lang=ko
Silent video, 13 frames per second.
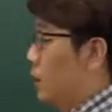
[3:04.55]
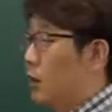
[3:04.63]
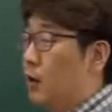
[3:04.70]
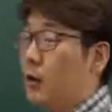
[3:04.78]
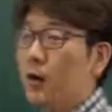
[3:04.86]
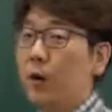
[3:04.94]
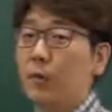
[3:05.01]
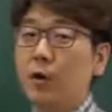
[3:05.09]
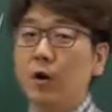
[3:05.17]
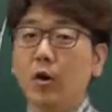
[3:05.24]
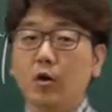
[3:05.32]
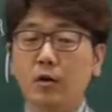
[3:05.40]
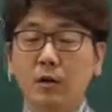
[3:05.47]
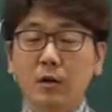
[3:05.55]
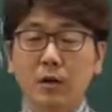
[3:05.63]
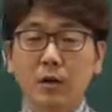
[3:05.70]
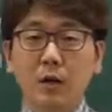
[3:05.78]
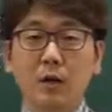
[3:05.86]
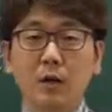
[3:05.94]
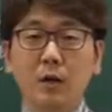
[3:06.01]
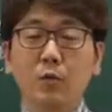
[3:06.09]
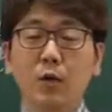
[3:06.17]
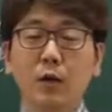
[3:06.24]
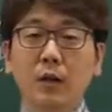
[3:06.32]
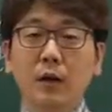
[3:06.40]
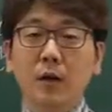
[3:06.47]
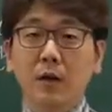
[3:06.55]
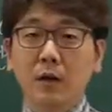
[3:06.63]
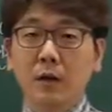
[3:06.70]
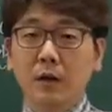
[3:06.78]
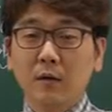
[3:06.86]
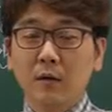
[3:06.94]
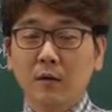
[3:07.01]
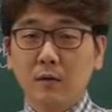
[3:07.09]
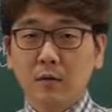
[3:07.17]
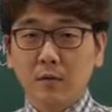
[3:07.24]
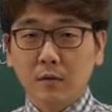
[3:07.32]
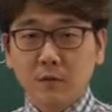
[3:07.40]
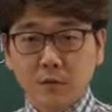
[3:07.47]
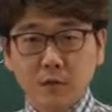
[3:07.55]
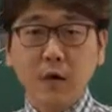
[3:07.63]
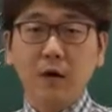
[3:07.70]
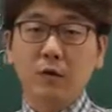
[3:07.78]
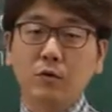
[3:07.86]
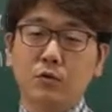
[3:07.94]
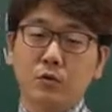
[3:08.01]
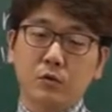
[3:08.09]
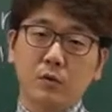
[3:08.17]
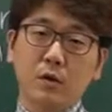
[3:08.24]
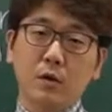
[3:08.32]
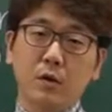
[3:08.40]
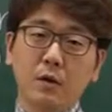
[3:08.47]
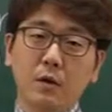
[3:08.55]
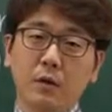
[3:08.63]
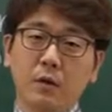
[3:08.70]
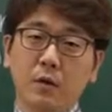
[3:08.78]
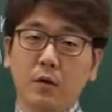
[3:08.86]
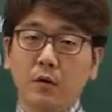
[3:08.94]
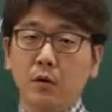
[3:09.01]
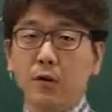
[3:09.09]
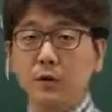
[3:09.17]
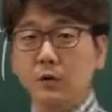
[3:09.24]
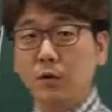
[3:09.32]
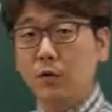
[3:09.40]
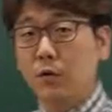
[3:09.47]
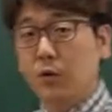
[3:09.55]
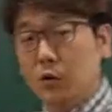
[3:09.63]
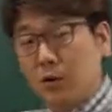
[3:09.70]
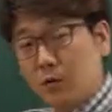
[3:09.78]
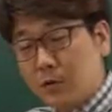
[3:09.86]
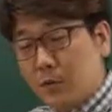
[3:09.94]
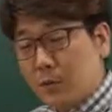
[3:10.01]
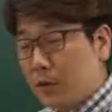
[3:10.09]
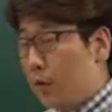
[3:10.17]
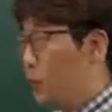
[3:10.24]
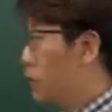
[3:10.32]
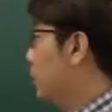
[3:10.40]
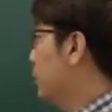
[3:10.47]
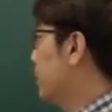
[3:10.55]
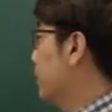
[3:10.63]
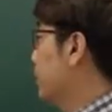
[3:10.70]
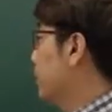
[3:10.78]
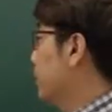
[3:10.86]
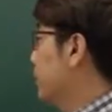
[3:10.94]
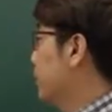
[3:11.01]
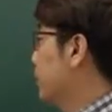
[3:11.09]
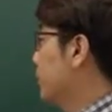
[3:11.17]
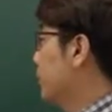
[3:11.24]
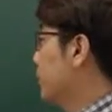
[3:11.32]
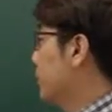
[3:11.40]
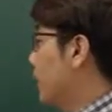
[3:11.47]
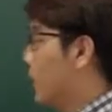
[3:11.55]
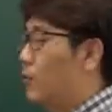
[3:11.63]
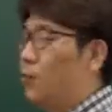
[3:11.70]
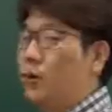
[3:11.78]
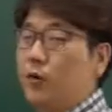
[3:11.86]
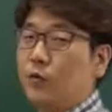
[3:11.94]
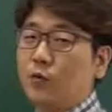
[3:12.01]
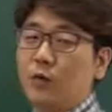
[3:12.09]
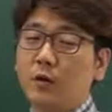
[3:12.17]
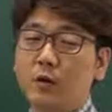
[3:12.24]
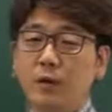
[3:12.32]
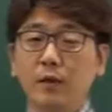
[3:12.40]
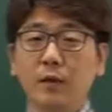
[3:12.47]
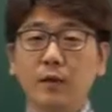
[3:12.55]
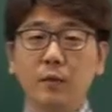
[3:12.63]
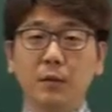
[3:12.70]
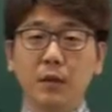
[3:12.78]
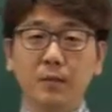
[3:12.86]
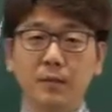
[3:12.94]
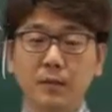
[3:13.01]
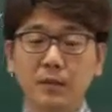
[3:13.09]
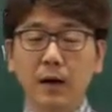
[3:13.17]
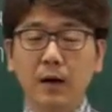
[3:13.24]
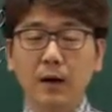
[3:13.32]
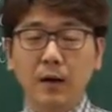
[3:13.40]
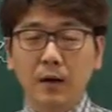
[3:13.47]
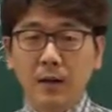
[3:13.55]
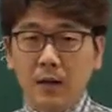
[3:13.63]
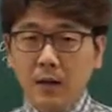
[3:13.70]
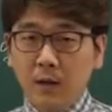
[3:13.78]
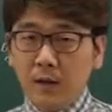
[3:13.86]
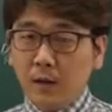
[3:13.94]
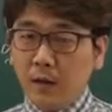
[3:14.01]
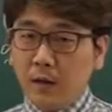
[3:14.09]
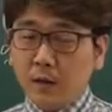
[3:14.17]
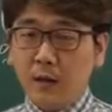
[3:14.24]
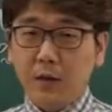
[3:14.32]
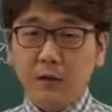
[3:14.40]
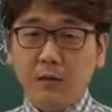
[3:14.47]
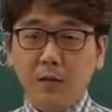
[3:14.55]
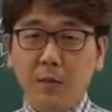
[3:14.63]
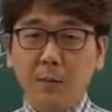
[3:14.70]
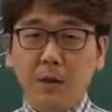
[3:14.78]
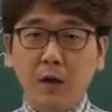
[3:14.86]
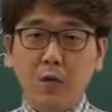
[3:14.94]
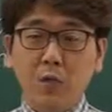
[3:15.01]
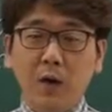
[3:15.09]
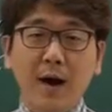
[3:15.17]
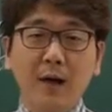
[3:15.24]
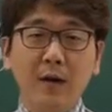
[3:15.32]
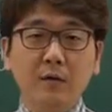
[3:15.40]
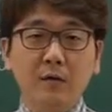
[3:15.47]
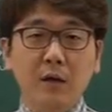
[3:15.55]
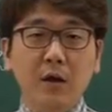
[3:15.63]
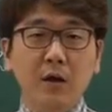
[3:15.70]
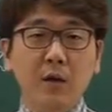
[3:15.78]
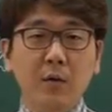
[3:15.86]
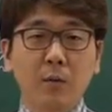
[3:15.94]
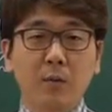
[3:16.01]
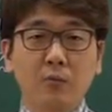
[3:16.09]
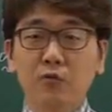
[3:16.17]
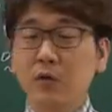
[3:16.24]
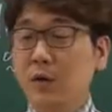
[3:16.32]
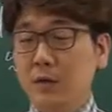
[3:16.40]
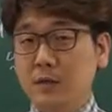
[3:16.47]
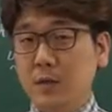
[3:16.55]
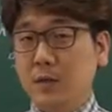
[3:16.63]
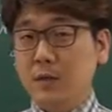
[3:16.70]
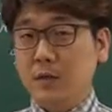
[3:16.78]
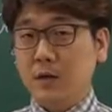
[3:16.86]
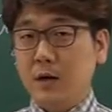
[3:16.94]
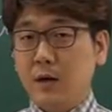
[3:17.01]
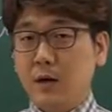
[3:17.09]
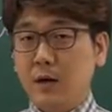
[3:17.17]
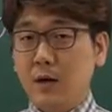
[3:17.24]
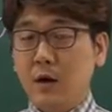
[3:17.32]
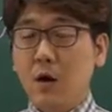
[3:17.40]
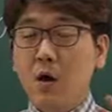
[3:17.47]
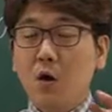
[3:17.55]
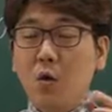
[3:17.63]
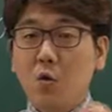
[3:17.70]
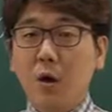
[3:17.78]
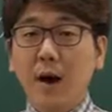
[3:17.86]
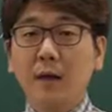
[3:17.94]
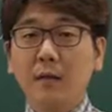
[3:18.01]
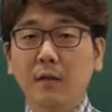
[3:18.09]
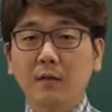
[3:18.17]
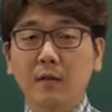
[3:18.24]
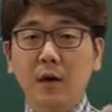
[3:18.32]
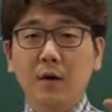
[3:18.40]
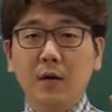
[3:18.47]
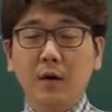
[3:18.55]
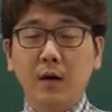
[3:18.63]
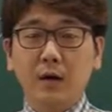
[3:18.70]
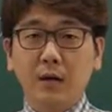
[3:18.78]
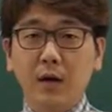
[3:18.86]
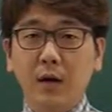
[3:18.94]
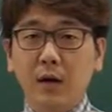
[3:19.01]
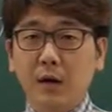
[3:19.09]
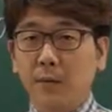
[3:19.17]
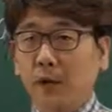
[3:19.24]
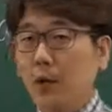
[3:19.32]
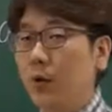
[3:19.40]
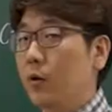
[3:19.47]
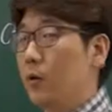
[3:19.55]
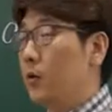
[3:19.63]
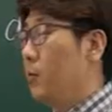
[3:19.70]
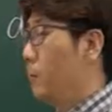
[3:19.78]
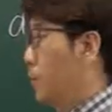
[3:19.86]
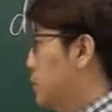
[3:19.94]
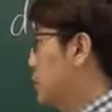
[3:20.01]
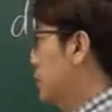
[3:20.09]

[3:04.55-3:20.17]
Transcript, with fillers: 일기라면, 일기를 뭐 하다? 쓰다. 그렇죠. 쓰다 해야 되겠네요. 일기 쓰다 어떻게 합니까, 영어로? 안 돼요, 우리. 이거 안 됩니다. 자, 일기 쓰다가 만약에 write a diary라면 문제를 내잖아요, 제가. 아, write a diary가 아니라, 바로, 미국